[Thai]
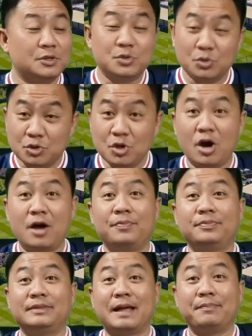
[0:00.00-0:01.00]
สุดยอด
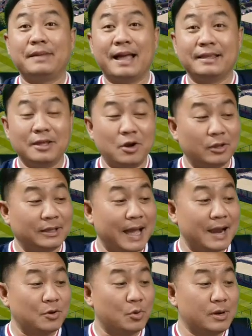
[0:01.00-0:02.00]
ตำนานตลอดกา
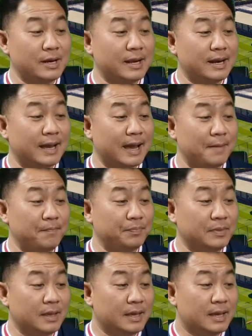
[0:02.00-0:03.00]
รคนหนึ่งนะครับ
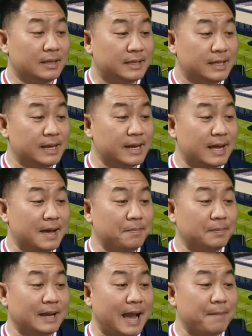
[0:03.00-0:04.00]
ทีนี้นะครับ
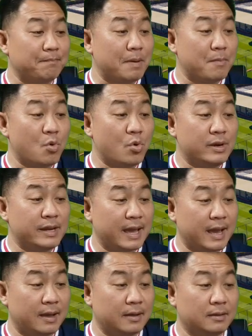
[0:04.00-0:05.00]
การประมูลเนี่
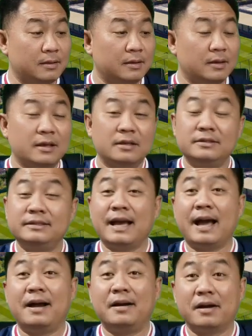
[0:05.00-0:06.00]
ย จะ
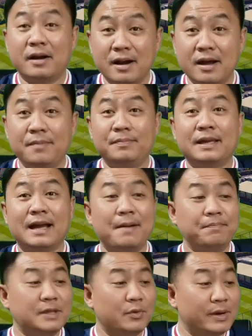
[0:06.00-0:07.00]
เริ่มนะครับ
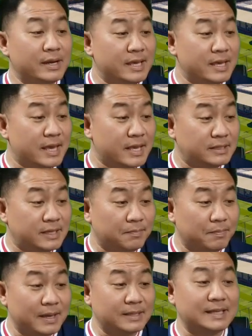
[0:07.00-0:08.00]
ในวันที่
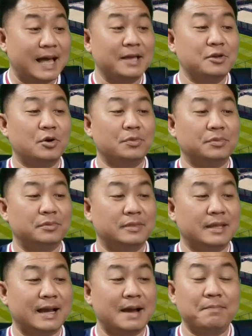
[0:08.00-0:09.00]
20 เมษายน
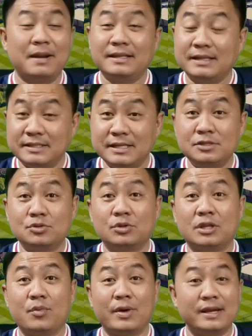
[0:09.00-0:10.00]
นะครับ และจะสิ้นสุด
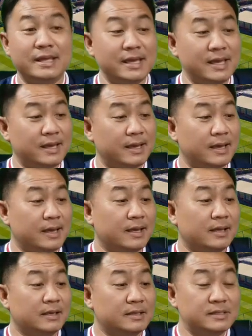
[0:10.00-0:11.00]
ในวัน
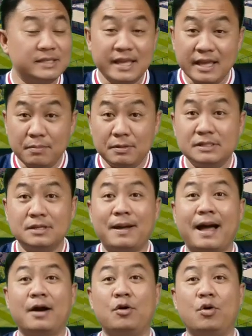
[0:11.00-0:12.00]
ที่ 4 พฤษ
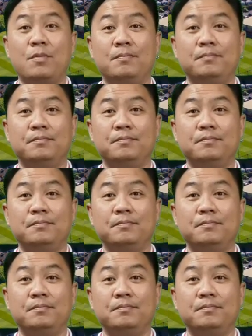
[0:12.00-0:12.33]
ภาคม